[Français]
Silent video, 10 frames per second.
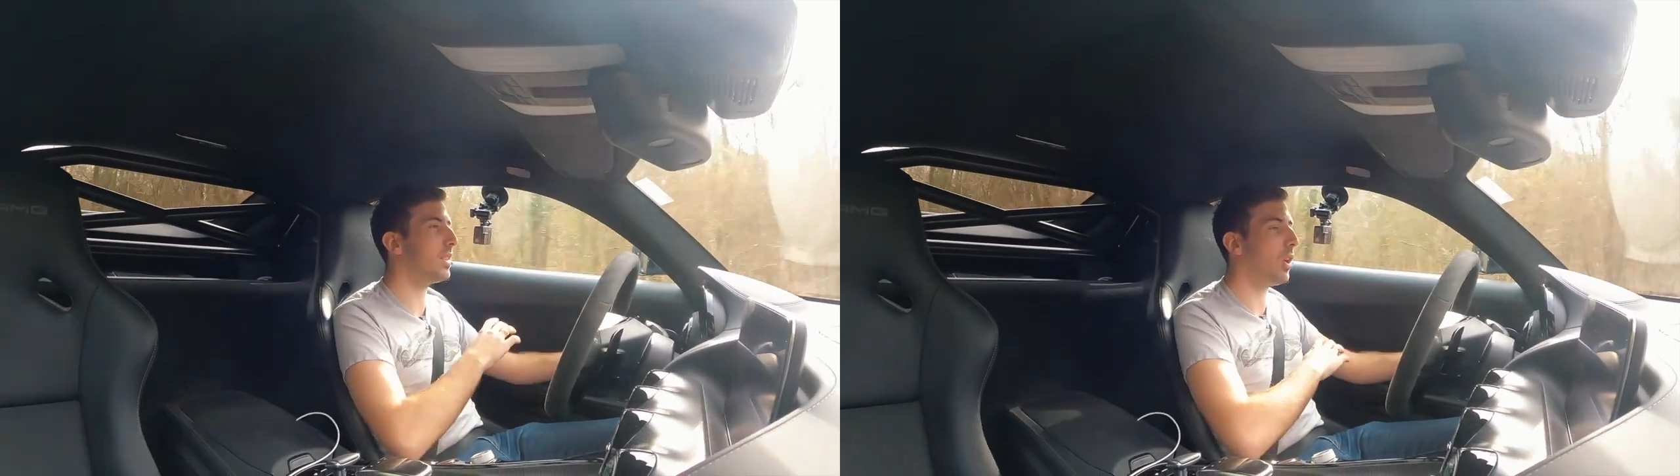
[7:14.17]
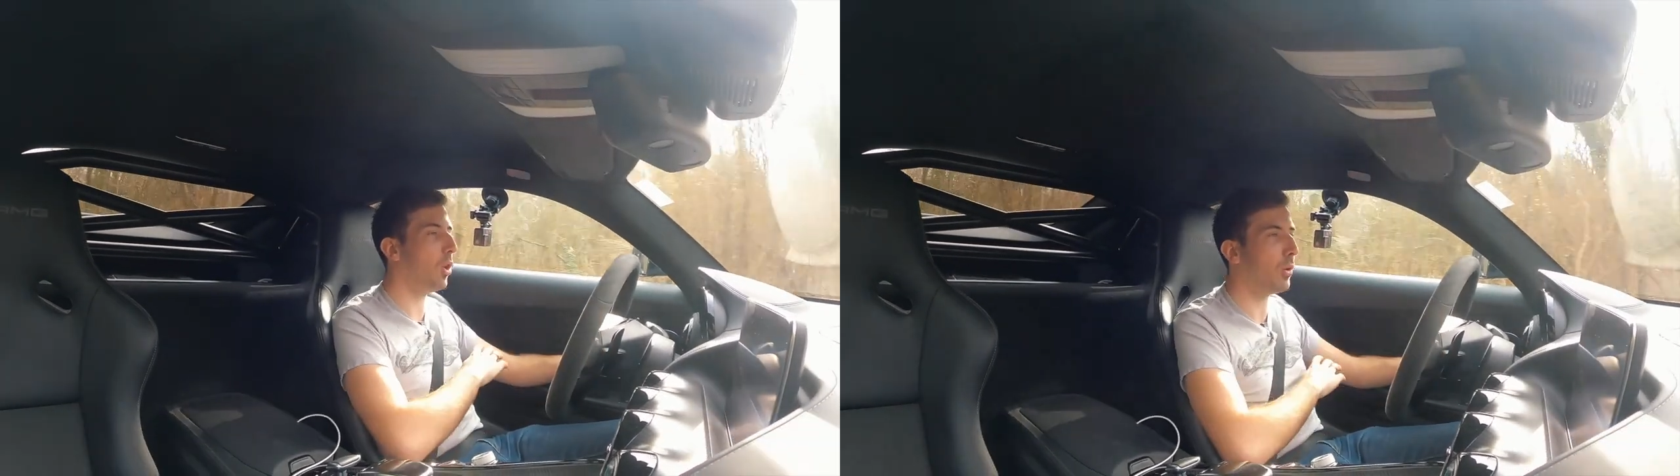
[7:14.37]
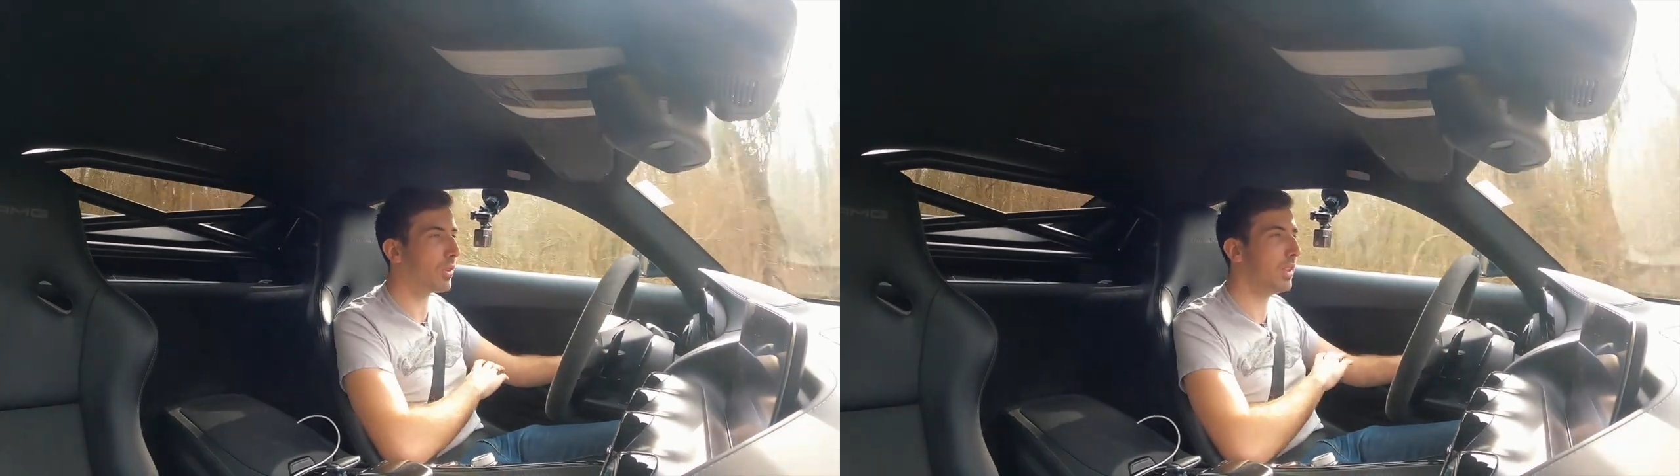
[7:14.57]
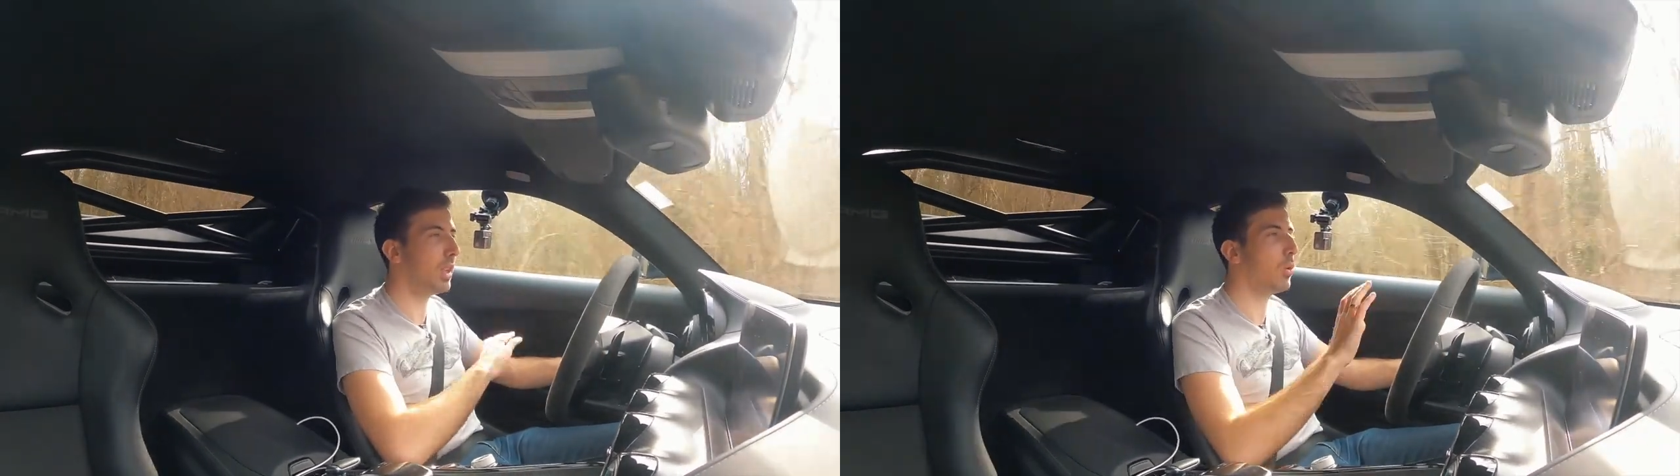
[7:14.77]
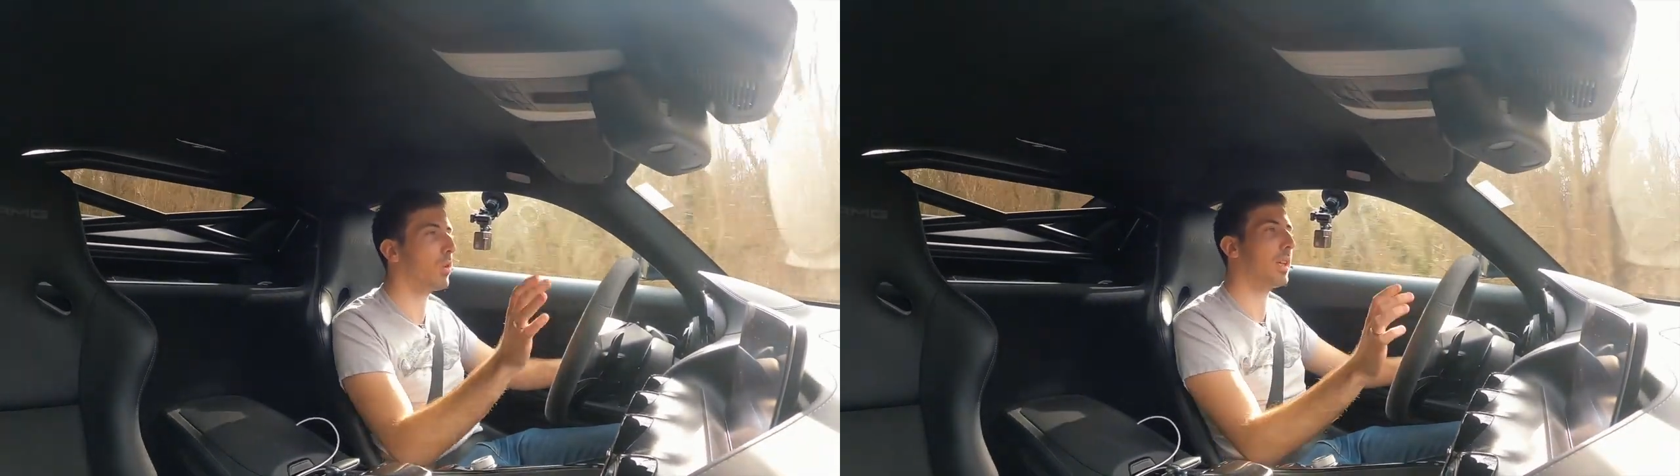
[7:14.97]
ça a
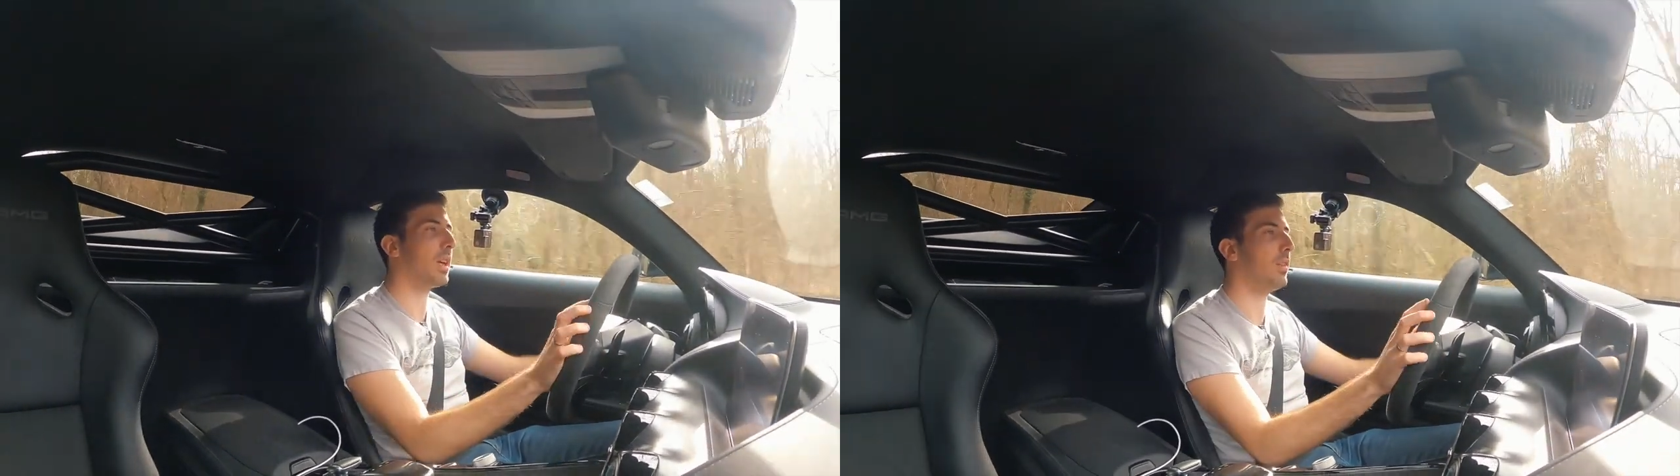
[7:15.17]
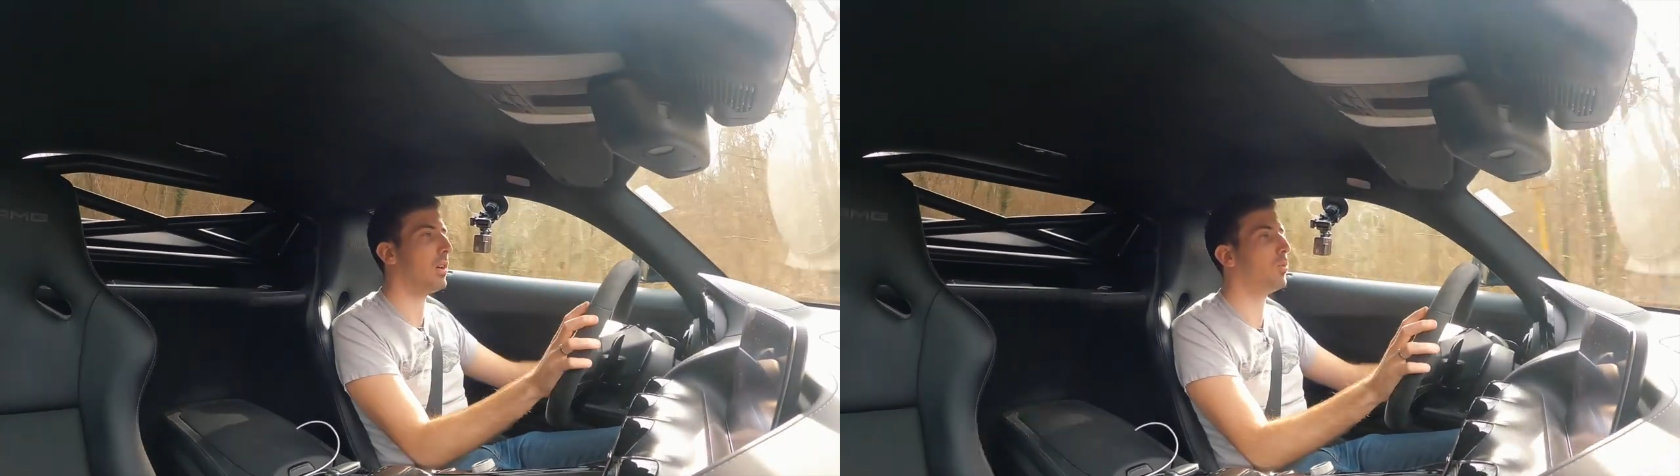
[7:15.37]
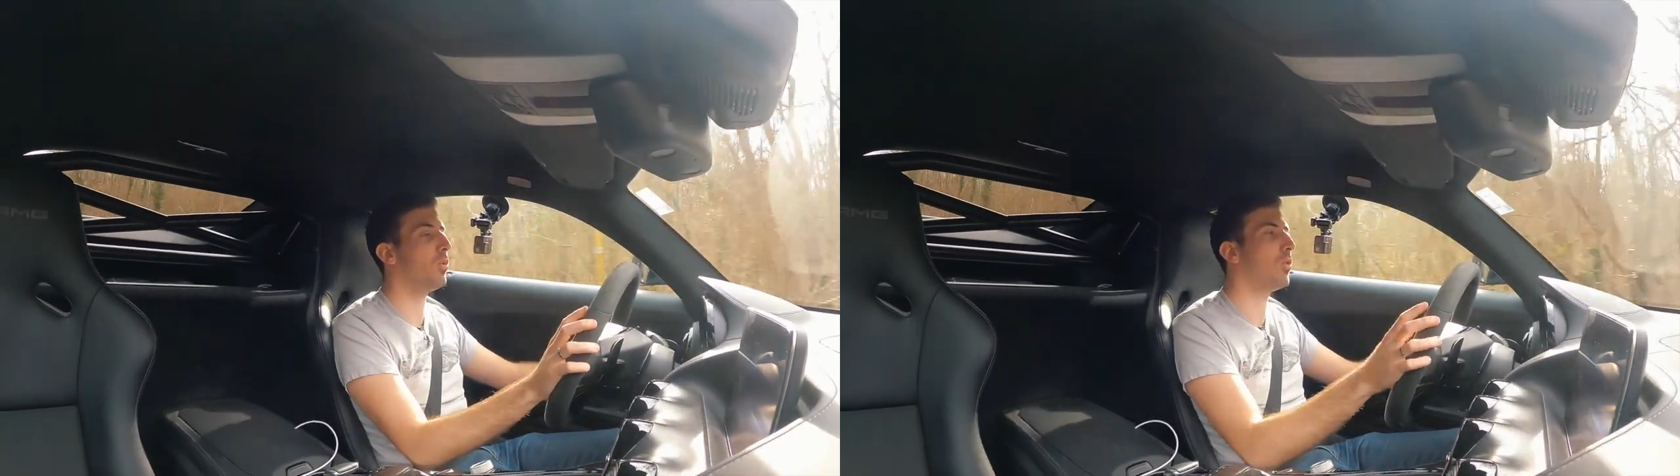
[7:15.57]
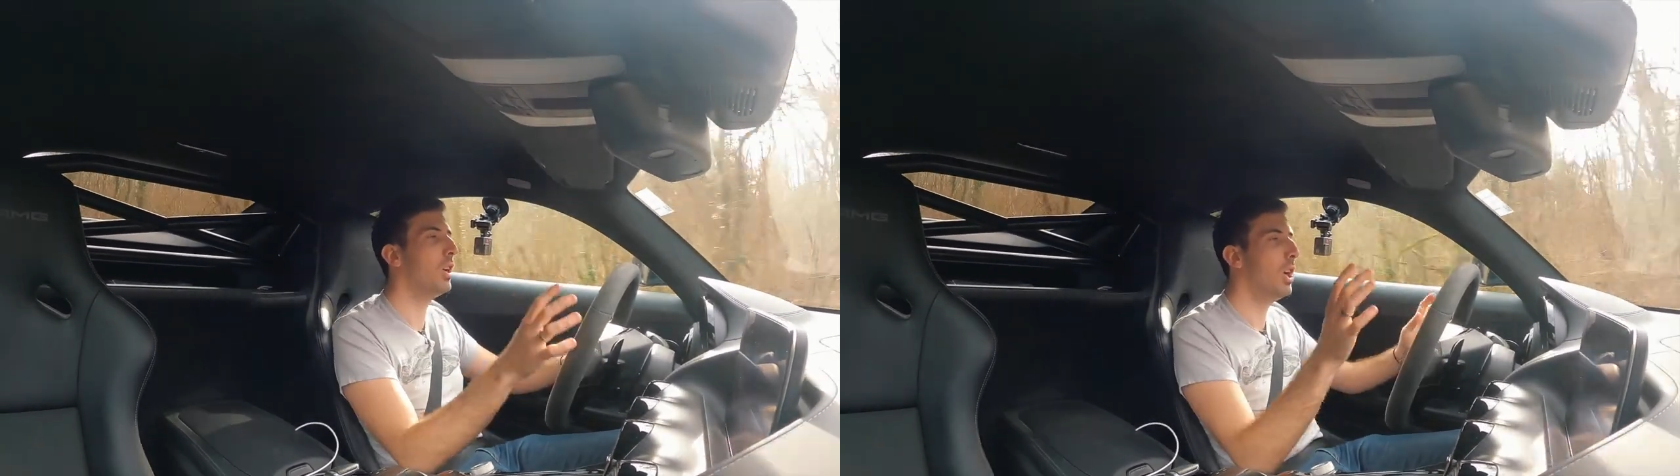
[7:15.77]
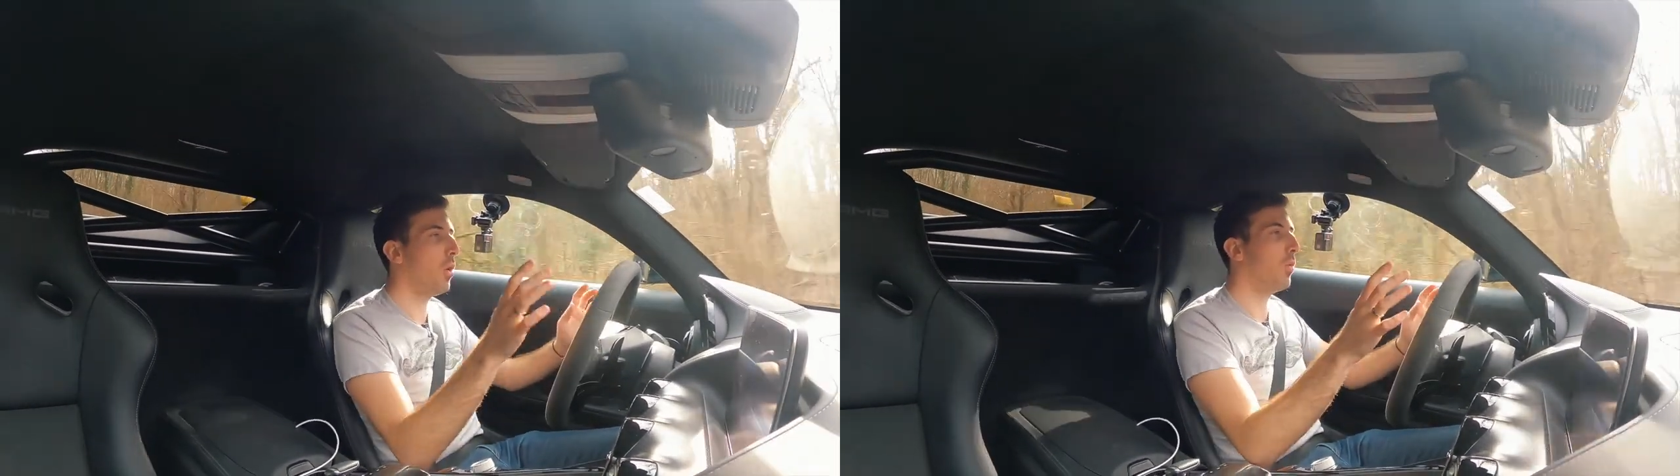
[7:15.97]
remporté des courses à travers le monde